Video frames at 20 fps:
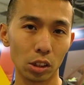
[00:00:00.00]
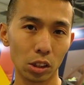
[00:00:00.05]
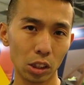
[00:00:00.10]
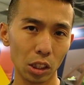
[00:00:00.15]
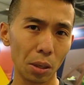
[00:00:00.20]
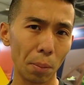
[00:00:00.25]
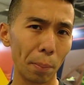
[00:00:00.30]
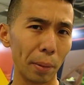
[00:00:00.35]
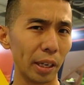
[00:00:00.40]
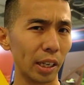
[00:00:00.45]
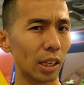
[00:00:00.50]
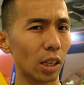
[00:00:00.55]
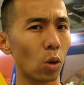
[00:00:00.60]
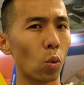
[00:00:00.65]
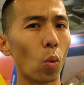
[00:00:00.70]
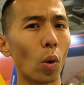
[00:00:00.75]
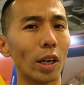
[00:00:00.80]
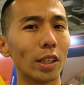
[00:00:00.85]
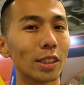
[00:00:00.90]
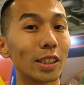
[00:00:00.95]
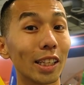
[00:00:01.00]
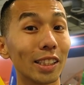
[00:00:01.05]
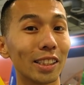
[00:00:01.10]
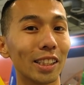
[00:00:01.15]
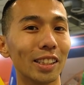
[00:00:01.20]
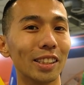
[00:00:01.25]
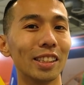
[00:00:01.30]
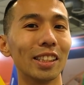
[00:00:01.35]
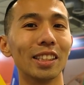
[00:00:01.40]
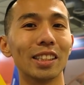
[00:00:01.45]
姓名跟完赛
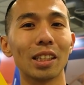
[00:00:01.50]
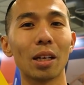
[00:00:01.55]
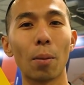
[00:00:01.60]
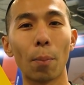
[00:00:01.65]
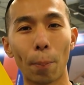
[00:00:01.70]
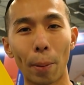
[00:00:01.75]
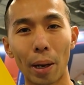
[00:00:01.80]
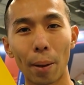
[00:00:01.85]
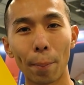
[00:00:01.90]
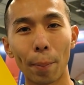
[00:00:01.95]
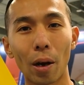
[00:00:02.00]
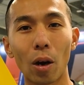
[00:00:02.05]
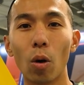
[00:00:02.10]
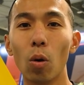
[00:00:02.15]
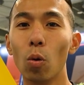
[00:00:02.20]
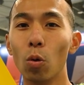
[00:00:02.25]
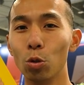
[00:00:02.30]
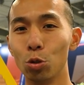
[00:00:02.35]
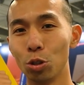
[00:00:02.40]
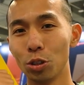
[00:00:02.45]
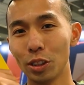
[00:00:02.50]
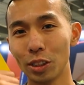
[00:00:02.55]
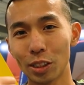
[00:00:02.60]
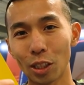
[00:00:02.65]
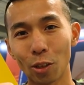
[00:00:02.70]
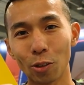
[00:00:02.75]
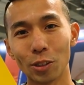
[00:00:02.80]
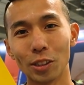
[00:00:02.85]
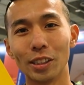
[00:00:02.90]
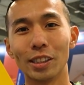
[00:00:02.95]
成绩的这个背包，我觉得是
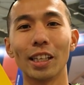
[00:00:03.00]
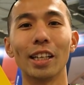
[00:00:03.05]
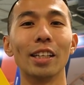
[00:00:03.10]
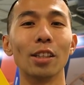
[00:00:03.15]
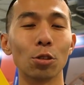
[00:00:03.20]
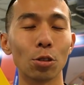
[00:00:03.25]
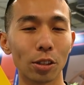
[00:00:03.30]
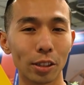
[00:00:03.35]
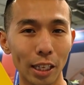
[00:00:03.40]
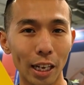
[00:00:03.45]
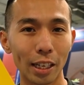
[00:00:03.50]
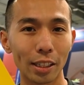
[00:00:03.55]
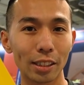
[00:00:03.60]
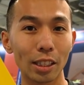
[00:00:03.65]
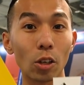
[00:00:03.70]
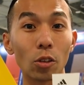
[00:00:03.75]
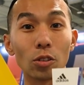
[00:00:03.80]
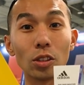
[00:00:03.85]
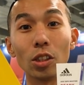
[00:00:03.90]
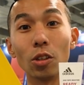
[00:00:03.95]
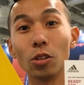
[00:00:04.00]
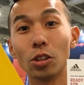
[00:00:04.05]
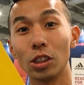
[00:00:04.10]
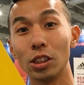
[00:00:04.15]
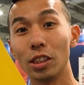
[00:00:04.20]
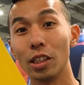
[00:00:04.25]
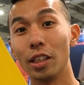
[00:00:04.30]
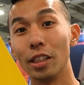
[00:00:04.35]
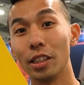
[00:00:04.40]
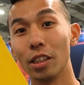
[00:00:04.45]
超级赞，所以大家到时候记
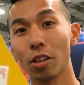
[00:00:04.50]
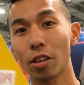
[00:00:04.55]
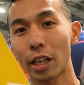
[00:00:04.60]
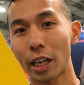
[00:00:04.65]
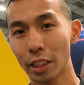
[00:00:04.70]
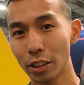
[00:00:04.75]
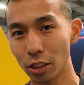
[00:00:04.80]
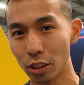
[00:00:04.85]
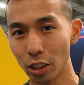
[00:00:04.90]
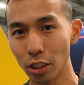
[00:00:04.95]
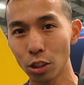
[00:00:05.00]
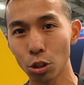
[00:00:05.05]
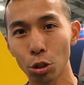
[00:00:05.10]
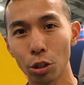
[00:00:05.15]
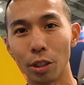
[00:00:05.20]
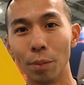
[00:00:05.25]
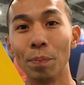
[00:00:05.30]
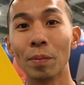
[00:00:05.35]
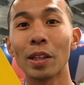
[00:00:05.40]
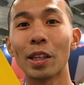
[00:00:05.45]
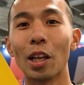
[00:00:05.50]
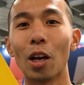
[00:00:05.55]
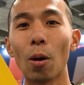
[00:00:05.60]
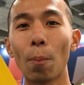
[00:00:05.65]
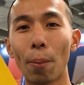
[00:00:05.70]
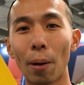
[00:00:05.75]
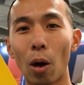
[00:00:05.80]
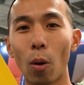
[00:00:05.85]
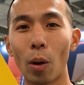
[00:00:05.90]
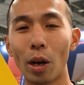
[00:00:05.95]
得一定要开启 District， 然后
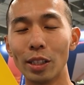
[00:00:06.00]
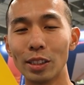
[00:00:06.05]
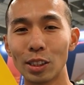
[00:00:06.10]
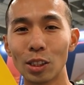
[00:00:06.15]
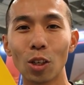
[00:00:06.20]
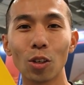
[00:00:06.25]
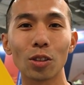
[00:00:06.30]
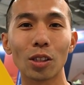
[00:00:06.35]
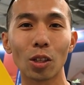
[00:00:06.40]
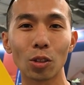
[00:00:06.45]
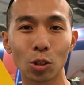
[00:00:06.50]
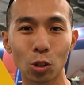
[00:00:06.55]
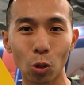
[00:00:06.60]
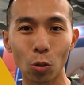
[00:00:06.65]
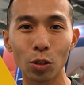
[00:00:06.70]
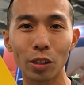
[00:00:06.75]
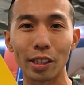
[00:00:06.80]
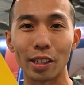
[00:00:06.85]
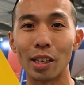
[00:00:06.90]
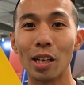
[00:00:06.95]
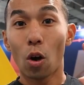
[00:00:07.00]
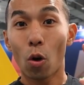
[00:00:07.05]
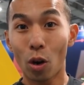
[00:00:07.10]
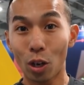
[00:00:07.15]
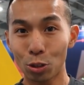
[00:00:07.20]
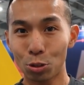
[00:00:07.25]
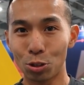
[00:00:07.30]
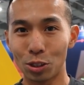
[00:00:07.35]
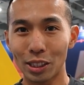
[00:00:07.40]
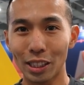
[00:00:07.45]
跑完之后到终点
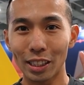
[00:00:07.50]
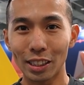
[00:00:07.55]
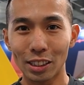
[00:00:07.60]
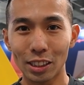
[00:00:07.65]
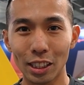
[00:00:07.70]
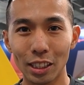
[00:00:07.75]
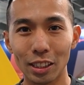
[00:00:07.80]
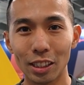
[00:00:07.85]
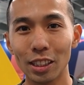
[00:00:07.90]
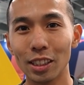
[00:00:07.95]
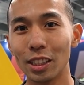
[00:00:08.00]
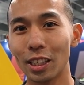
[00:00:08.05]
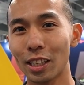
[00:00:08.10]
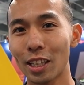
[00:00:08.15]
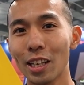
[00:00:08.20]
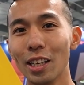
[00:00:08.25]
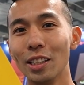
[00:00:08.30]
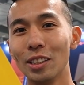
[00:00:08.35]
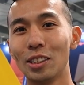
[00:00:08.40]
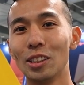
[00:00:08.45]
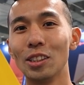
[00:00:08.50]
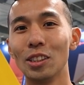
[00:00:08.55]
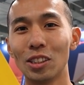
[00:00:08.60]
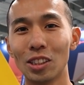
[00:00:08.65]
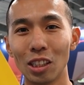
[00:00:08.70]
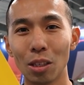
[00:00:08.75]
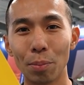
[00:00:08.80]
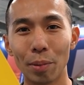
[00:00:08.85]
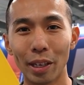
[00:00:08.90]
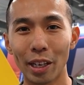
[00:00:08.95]
换取这个限定的客制
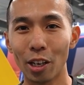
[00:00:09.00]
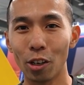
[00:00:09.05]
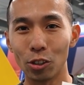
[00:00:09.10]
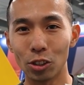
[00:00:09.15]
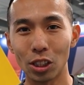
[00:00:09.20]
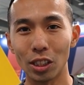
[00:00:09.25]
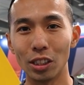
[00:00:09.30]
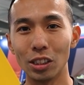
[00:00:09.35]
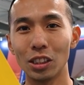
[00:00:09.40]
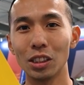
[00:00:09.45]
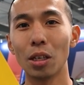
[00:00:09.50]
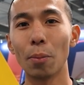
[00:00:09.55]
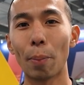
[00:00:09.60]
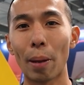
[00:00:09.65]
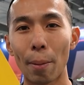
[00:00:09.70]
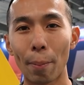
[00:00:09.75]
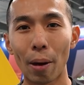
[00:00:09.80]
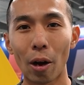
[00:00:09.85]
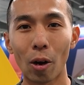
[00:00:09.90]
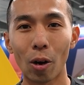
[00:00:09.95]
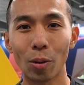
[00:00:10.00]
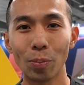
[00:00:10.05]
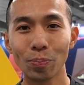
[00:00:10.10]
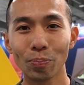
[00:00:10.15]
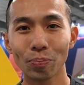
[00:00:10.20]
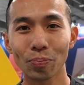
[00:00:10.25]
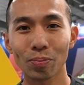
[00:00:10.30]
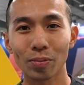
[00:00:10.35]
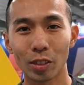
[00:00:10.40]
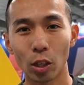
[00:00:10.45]
姓名还有成绩的背包哦。
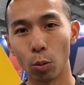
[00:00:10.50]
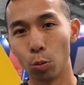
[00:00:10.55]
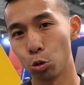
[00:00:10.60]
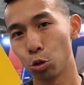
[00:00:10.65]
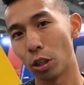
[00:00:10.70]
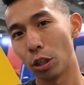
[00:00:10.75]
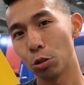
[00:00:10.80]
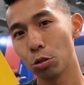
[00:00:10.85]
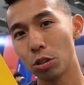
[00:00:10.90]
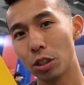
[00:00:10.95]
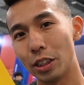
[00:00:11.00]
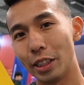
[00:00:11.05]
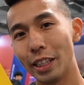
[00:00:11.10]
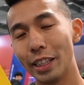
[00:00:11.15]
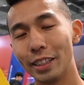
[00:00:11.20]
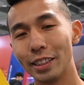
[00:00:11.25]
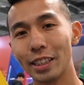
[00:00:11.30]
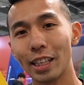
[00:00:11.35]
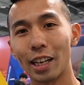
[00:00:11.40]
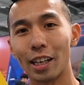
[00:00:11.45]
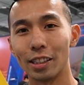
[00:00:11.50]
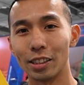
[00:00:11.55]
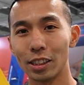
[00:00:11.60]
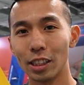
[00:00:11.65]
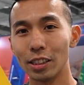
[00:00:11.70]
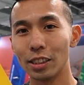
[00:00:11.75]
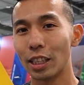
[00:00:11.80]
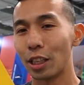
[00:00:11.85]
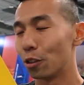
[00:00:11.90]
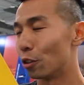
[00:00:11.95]
那我们就来去体验一下
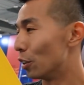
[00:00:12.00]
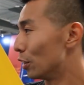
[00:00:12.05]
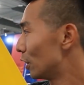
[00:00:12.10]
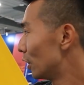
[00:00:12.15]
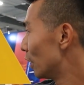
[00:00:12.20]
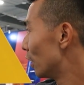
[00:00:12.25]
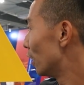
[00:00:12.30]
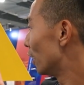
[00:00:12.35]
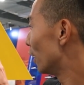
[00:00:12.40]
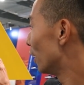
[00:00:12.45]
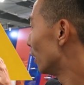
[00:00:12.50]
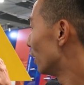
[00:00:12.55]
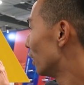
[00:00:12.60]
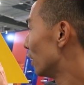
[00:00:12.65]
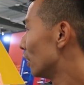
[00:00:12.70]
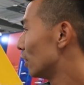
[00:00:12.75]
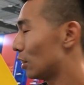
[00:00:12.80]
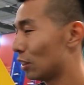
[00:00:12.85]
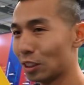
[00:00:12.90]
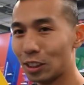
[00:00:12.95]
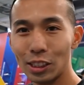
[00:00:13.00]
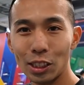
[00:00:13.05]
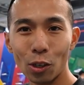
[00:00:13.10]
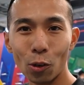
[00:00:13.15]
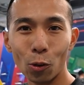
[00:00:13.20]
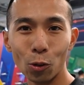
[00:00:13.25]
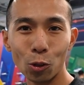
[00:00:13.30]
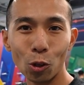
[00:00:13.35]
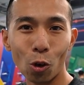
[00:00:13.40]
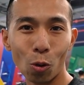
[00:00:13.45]
现场有一些实际的
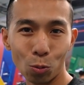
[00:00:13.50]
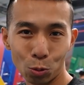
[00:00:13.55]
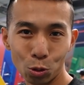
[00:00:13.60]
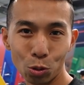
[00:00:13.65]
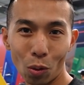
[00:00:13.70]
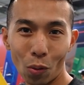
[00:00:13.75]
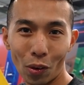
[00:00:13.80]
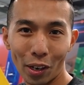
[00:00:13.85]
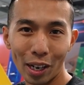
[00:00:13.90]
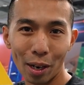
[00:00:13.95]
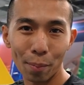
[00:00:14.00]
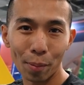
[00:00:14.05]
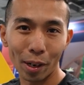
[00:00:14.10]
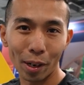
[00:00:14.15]
活动，我们去玩玩看